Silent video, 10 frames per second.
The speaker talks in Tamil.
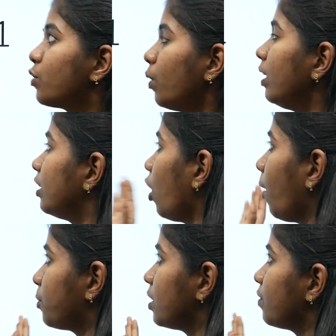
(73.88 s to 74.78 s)
ஸோ இந்த
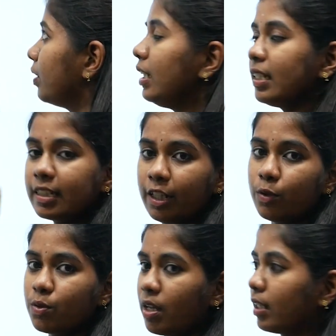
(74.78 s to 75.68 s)
ஆப்ஷன்ஸ் வந்து இதுக்கு தான்
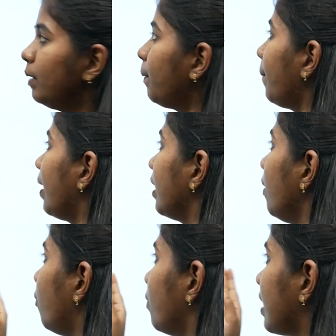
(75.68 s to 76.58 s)
யூஸ் ஆகுது இப்போ பாருங்கள்
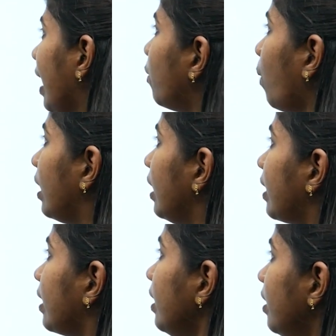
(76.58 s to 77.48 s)
ஸ்லைடு ஒனில்
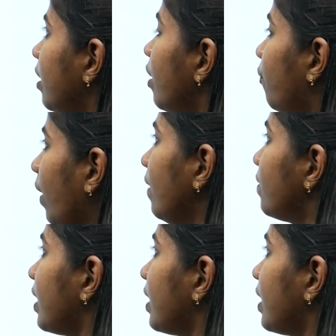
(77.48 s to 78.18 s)
இருக்குது ஃபைவ்